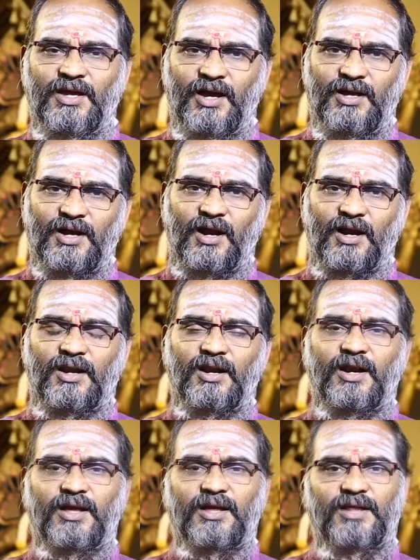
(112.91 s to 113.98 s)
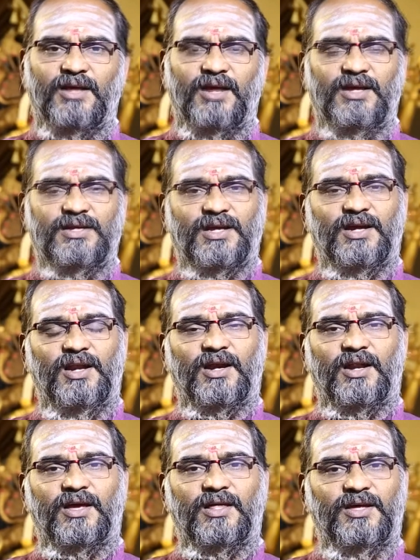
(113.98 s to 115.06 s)
எங்கே கற்கள் கிடைக்கிது எங்கே செங்கல்
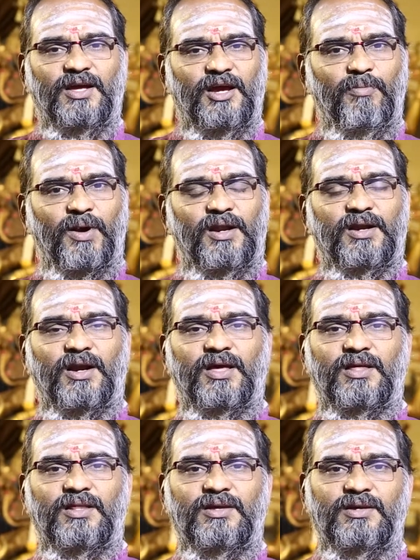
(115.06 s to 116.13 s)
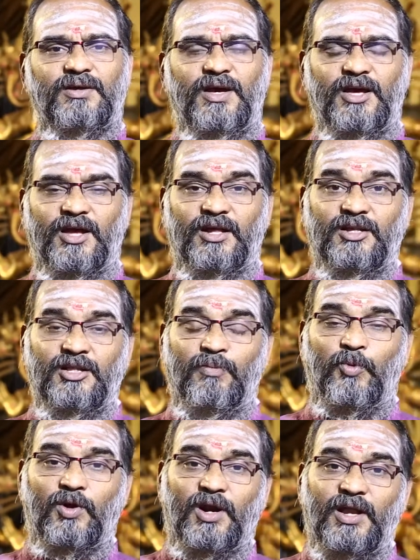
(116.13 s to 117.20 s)
கிடைக்கிது எங்கே மணல் கிடைக்கிது எந்தெந்த
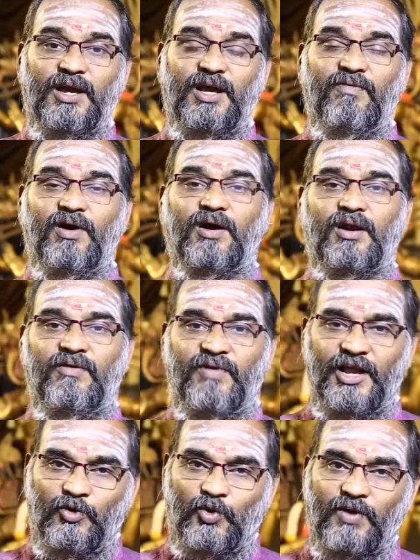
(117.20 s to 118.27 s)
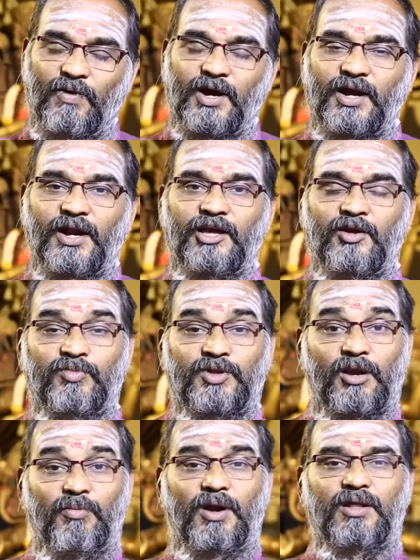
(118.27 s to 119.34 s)
பொருட்கள் எங்கே வாங்கினா விலை குறைவாக கிடைக்கும்
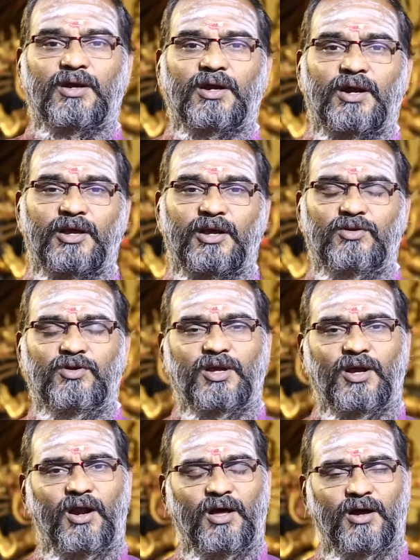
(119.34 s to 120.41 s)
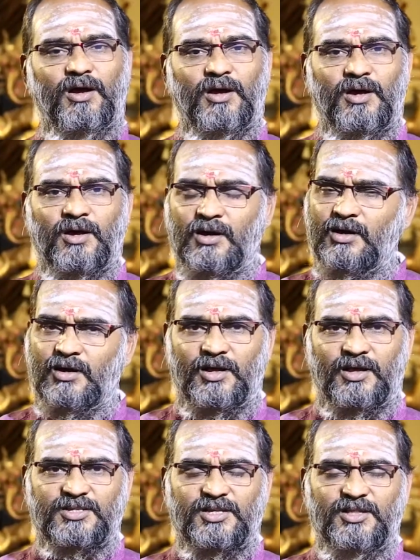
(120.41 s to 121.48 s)
தரமானதாக கிடைக்கும்னு நீங்கள் அழகாக
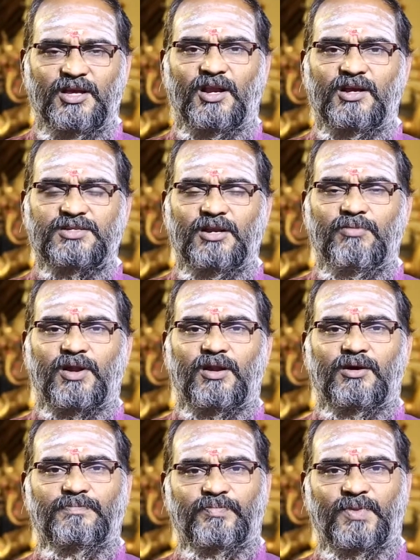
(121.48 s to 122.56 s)
நீங்கள் சிந்திக்கலாம் செயல்படலாம்